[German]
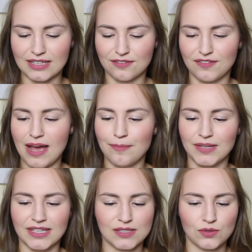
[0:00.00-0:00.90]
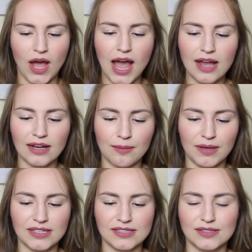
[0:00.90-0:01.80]
die färben nicht so arg,
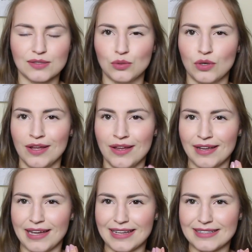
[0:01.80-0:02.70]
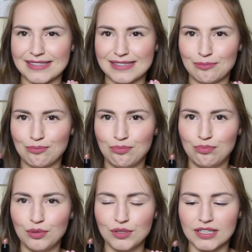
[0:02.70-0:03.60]
aber die sind so ganz
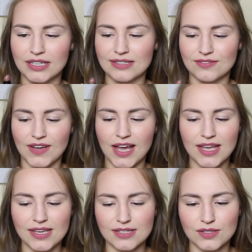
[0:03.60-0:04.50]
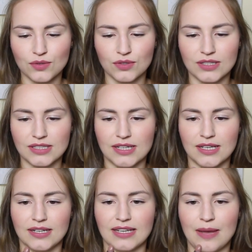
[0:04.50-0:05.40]
butterig weich und
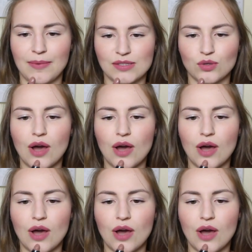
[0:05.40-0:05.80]
äh, den kann man so